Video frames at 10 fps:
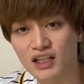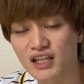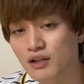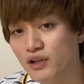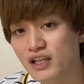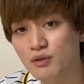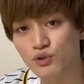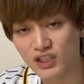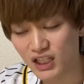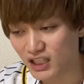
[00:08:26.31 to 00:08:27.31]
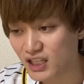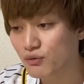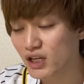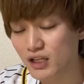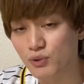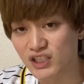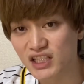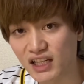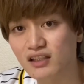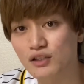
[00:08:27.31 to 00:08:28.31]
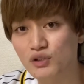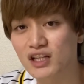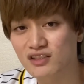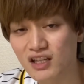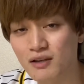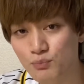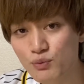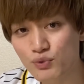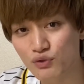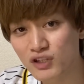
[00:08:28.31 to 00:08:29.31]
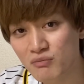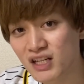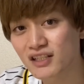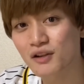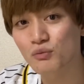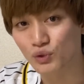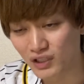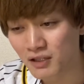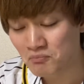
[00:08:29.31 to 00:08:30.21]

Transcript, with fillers: 外野フライでもいいや、内野フライでもいいやっていう感じで、ブンブン振り回されるもんな。